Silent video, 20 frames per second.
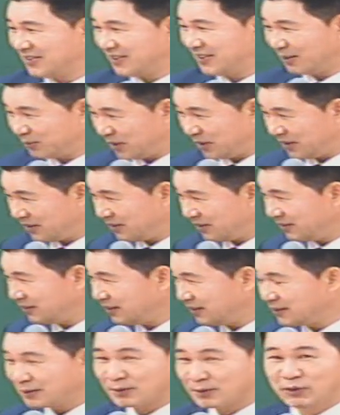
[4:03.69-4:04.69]
남자들은.
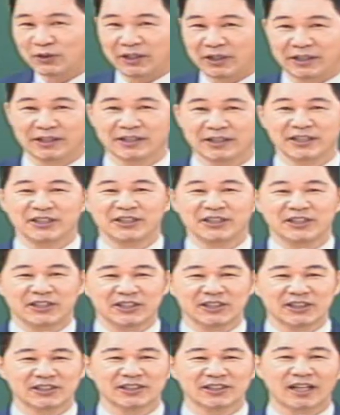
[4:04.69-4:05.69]
근데
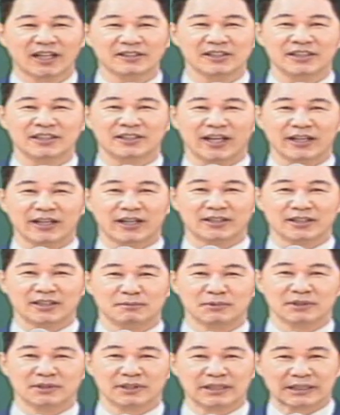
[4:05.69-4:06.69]
여자들이 나이가
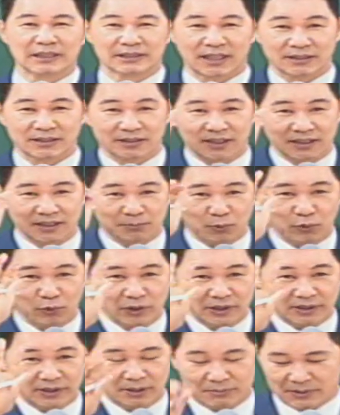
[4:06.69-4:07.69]
들면 다섯 가지
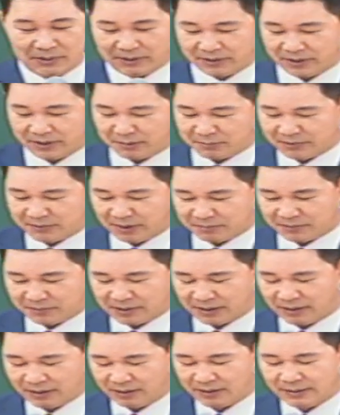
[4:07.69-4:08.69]
복이 있답니다. 그게
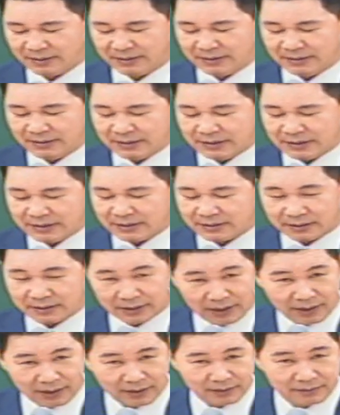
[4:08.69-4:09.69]
뭐냐니까
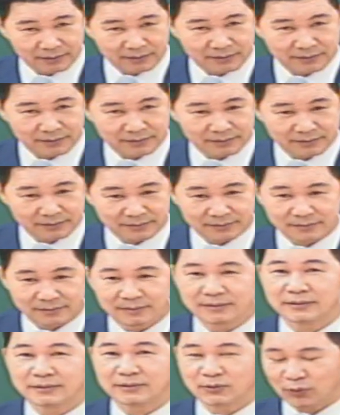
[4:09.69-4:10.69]
건강,
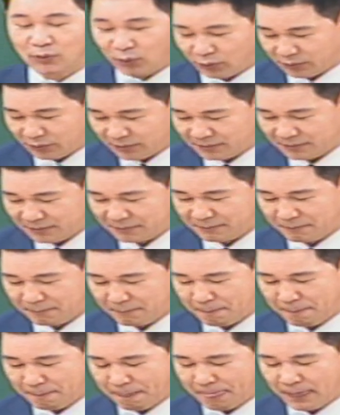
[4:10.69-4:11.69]
돈,
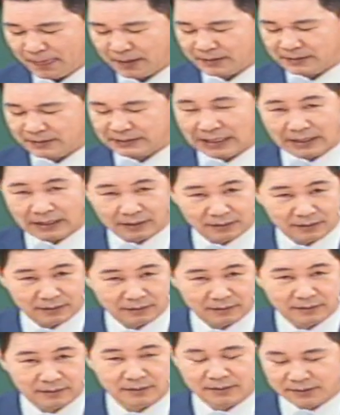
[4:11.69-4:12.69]

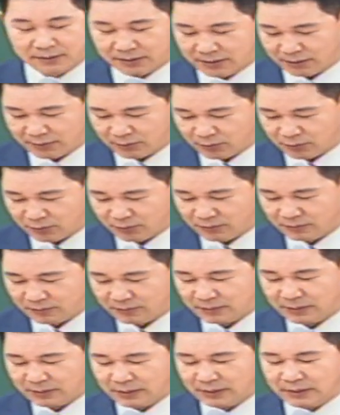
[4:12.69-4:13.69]
딸, 친구,
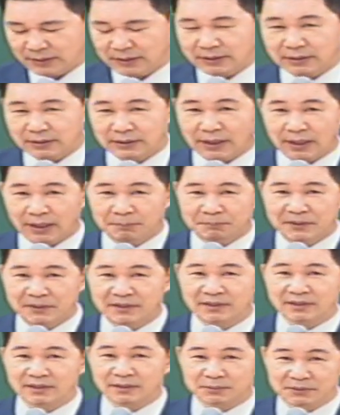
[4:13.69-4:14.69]

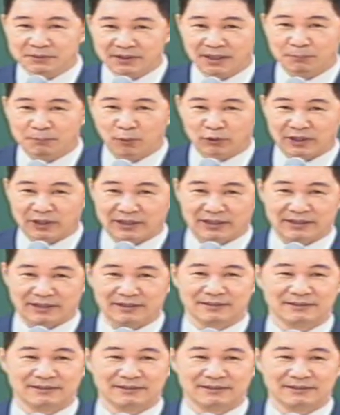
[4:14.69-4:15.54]
남편이 없어야 복되잖아요.